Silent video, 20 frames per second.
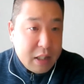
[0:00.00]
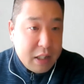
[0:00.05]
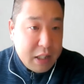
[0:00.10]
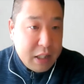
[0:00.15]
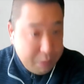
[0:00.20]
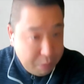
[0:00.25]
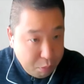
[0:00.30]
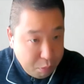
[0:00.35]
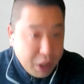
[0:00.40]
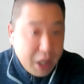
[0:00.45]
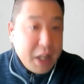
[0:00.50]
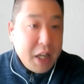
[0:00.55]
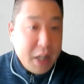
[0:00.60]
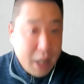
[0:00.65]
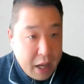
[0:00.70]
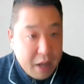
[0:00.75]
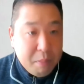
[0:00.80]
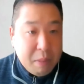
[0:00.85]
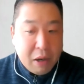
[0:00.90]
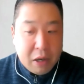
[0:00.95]
に向けてね
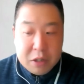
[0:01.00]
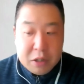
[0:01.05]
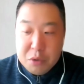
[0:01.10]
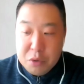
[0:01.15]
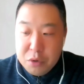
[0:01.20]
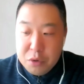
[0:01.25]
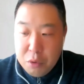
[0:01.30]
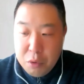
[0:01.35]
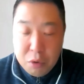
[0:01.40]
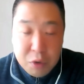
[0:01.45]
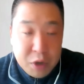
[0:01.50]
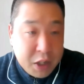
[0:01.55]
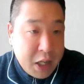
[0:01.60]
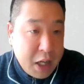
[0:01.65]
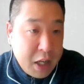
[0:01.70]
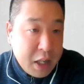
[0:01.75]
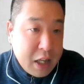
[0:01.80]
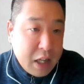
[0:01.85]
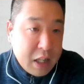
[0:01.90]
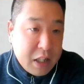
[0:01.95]
今はそういうコーディネーターっ